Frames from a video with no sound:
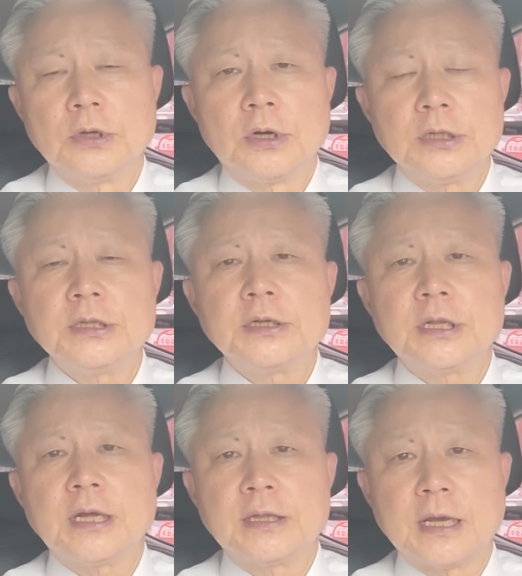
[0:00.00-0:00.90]
어,
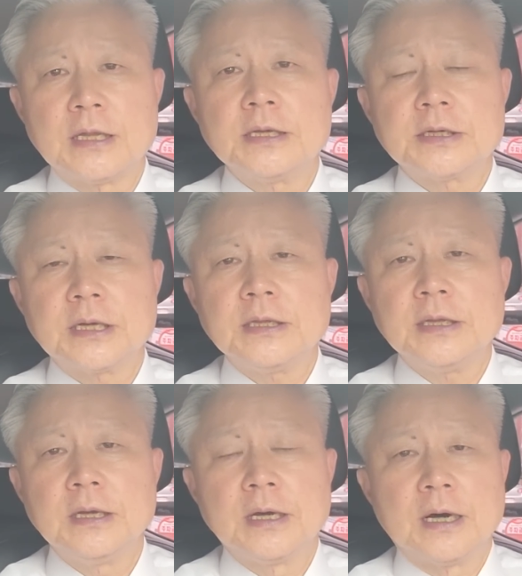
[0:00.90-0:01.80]
이들에 대한
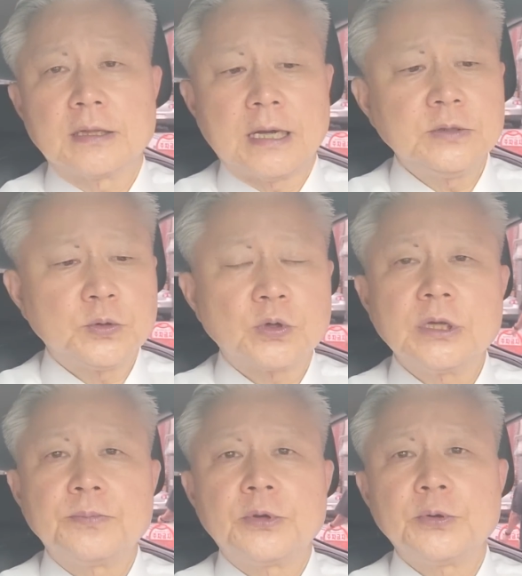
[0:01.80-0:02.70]
대대적인 아,
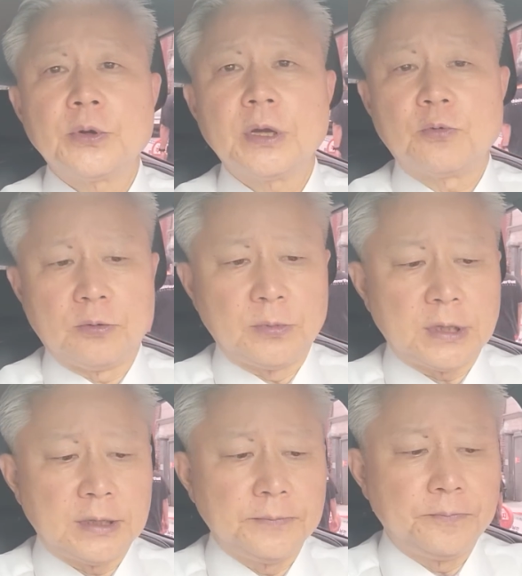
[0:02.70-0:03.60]
단속이 필요해 보입니다.